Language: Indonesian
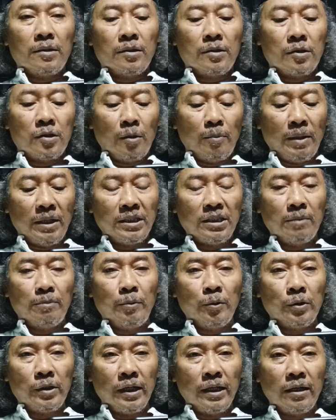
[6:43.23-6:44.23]
Coba
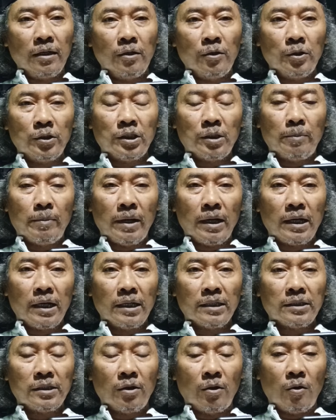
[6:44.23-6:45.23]
sebutin lu sebagai
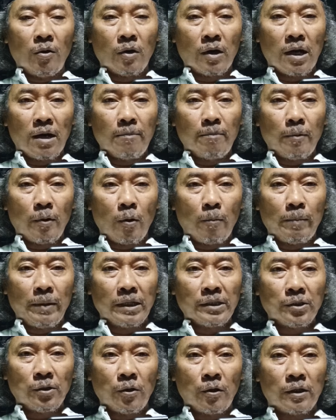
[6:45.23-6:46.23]
seorang
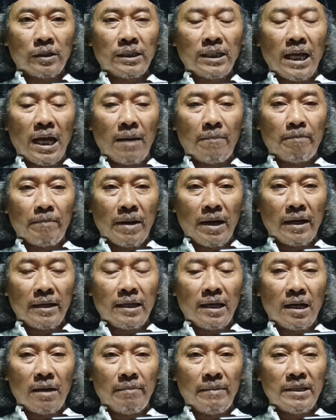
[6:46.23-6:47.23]
profesor siapa
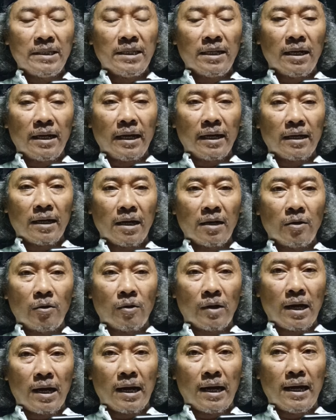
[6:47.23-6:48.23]
yang menjelekkan
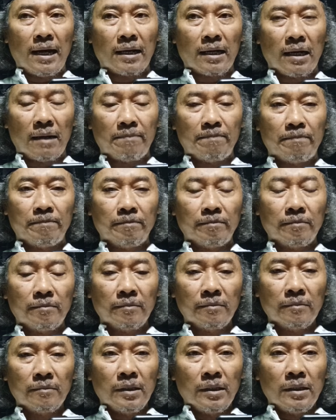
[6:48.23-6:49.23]
orang Arab.
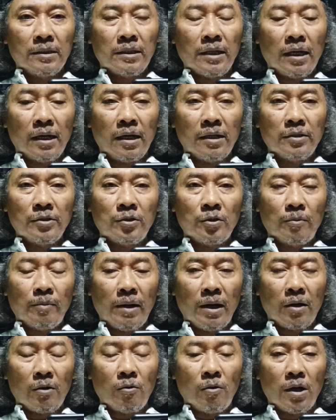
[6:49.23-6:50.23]
Jangan
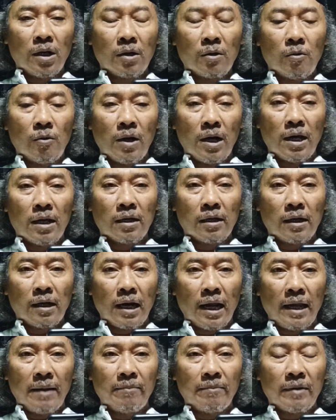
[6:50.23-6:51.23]
cuma kuar-kuar,
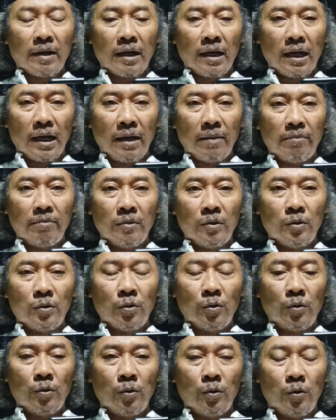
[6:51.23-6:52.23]
klaim-klaim,
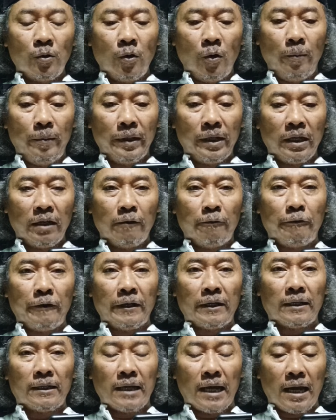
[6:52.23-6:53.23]
nuduh-nuduh, bikin
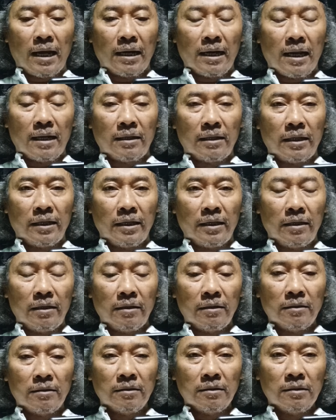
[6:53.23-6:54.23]
fitnah nanti.
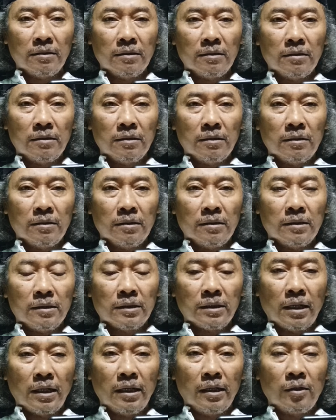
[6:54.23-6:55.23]

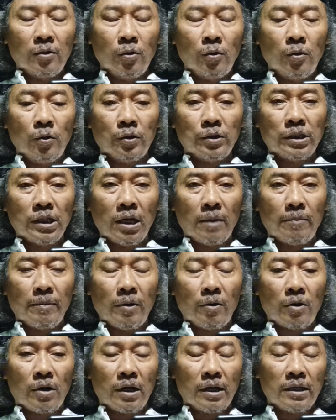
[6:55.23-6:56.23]
Saling tuduh siapa
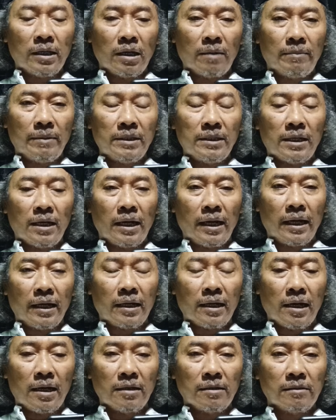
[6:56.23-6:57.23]
orang yang
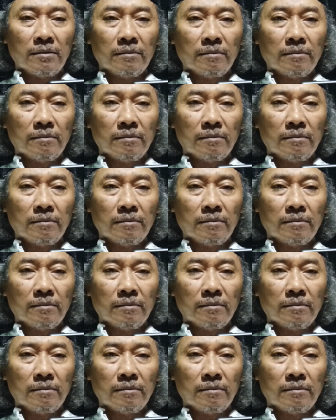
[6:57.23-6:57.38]
menjelekkan.